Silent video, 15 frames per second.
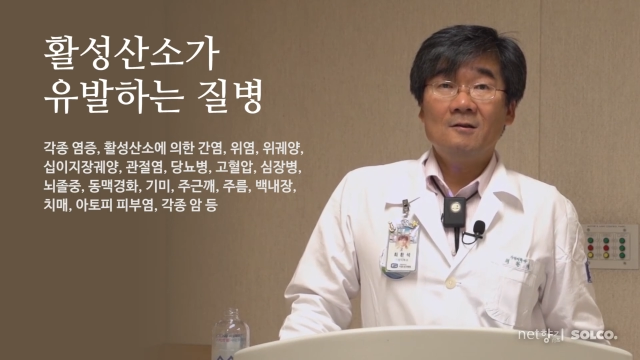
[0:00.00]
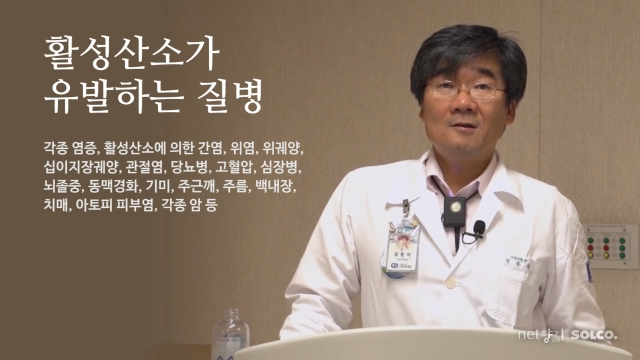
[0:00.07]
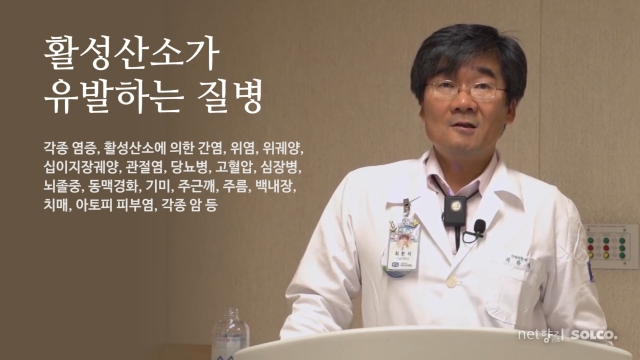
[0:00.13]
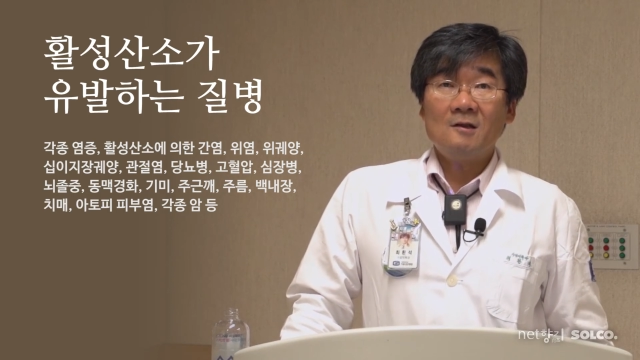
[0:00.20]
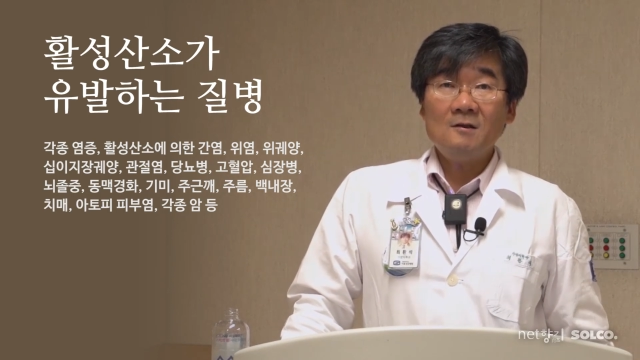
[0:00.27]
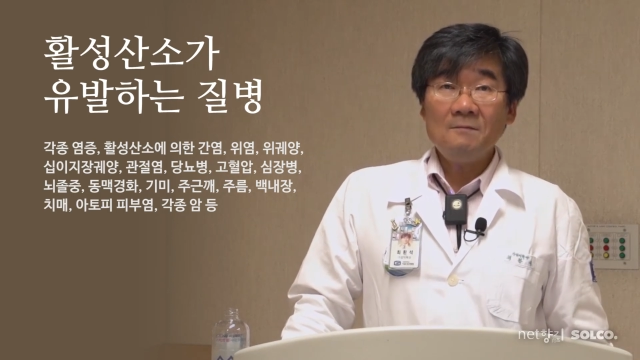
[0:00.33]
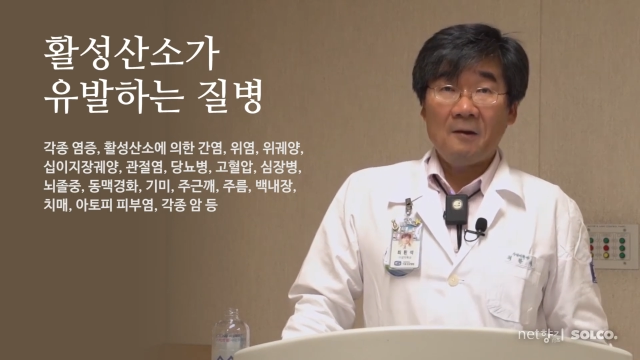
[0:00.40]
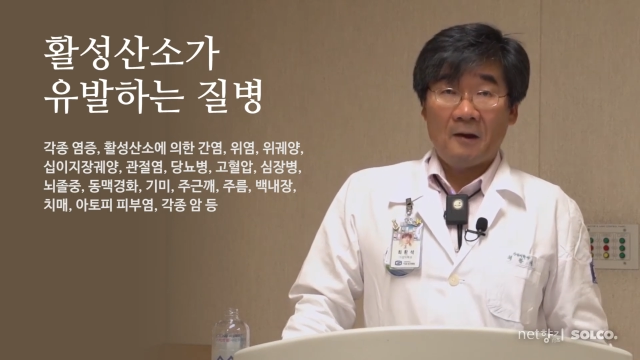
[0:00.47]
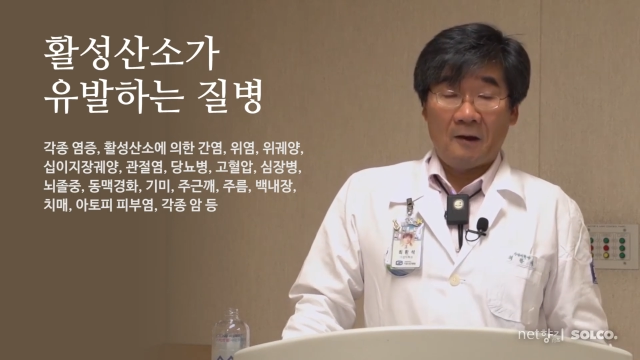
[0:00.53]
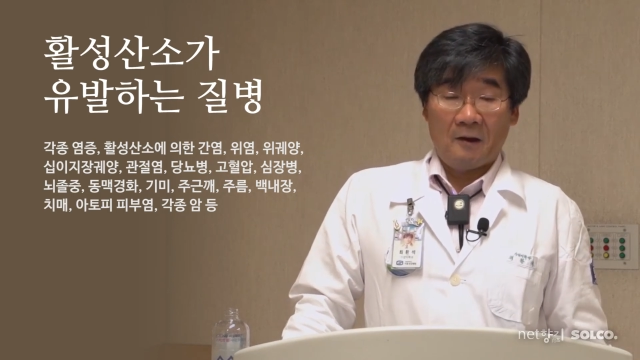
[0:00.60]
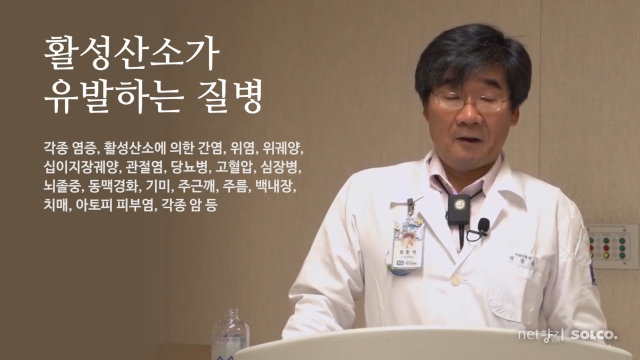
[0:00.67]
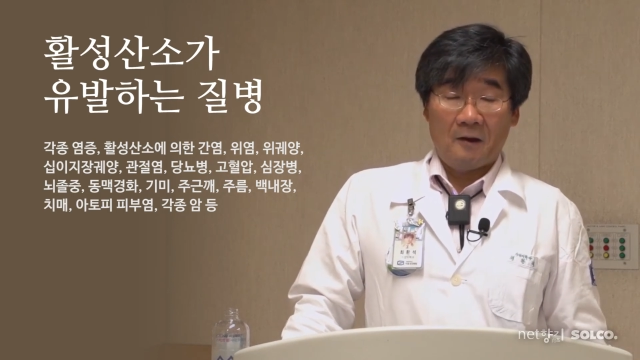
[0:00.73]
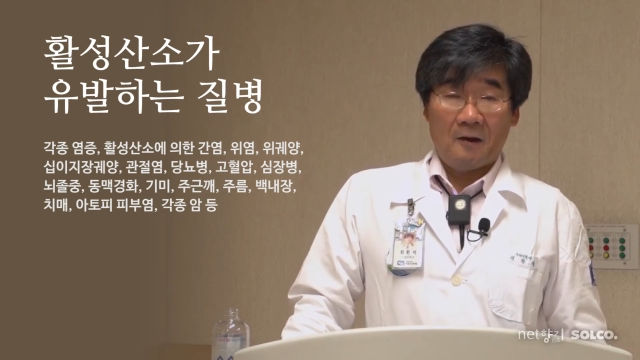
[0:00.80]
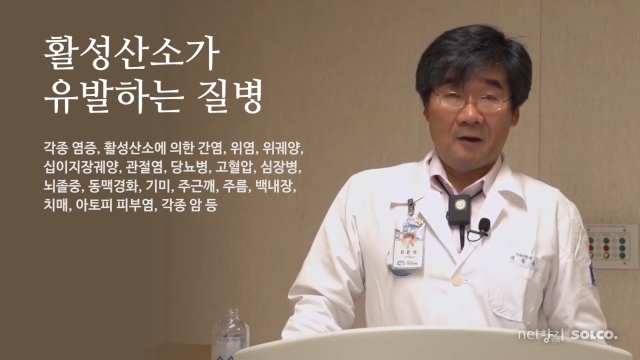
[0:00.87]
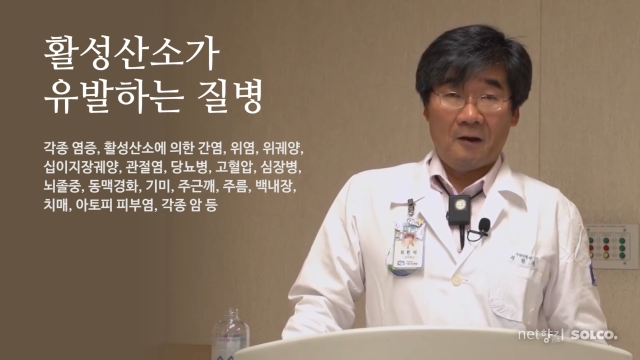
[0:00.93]
치매,
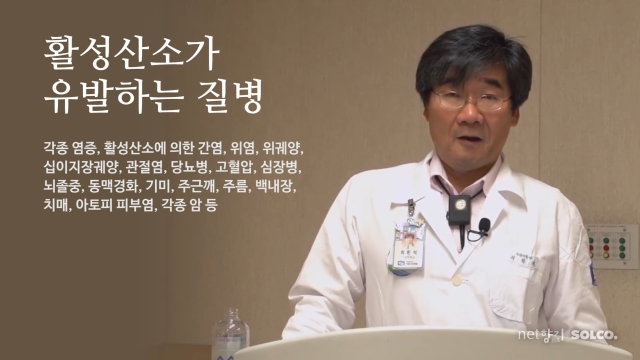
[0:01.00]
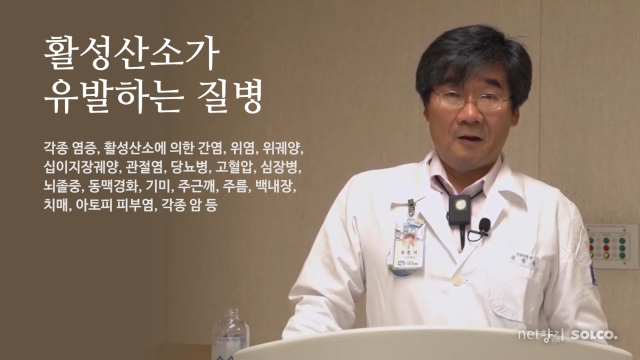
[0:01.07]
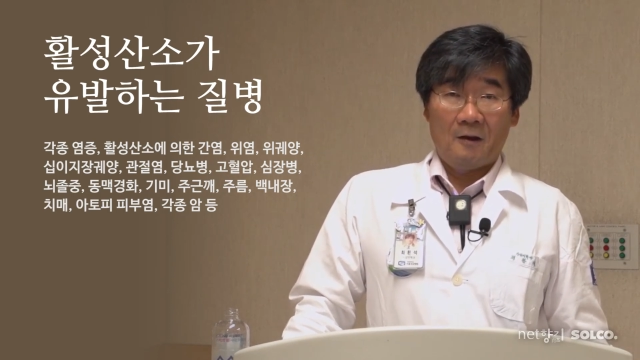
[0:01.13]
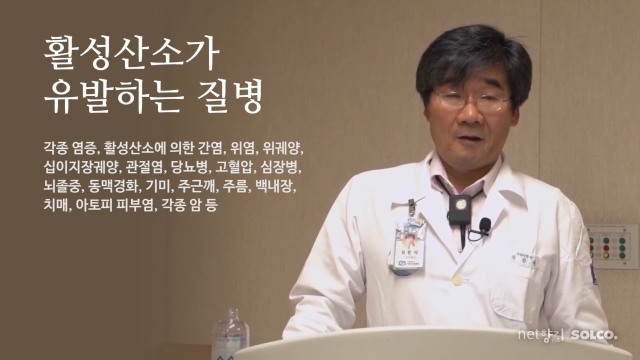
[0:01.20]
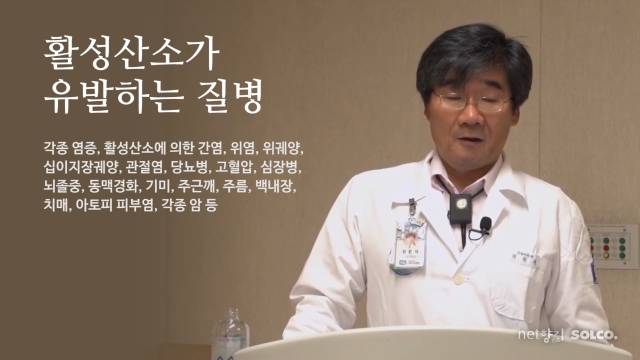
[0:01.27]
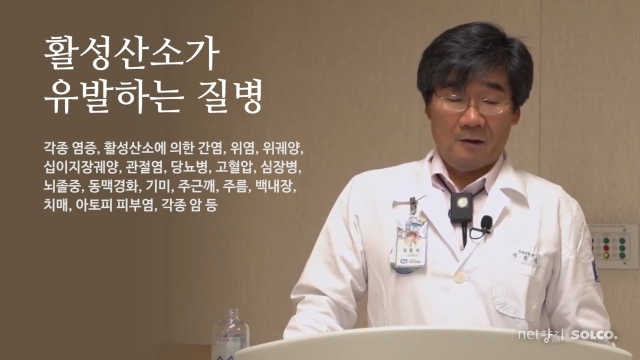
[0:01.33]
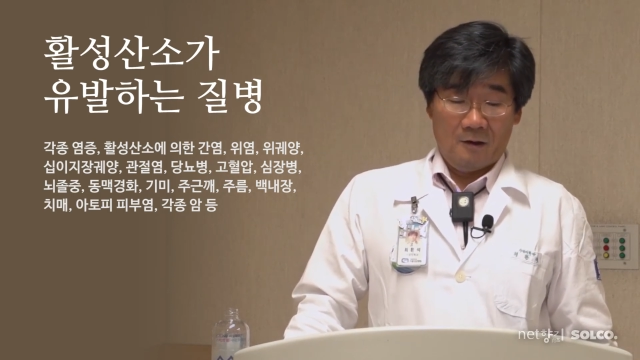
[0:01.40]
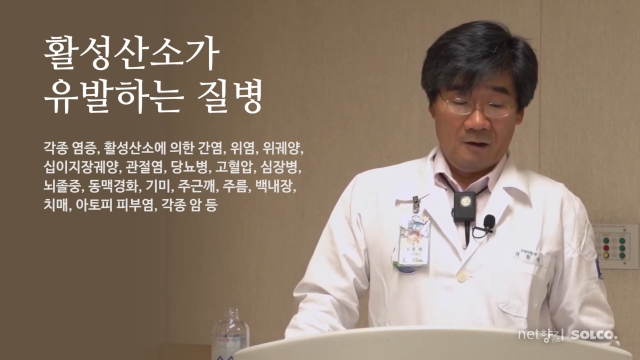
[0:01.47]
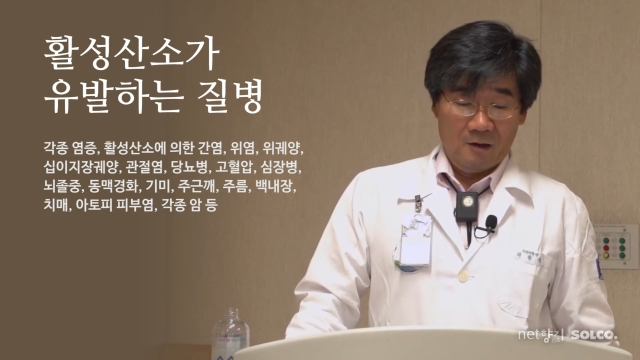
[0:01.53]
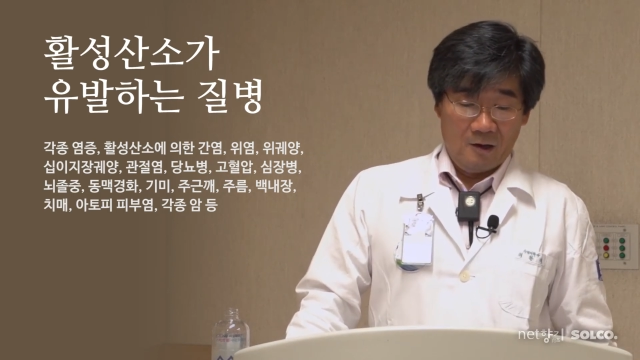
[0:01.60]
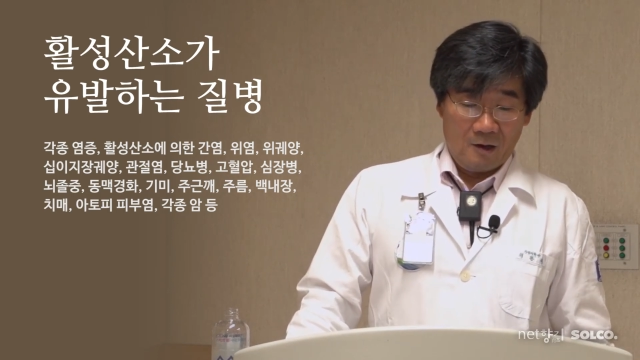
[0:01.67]
예,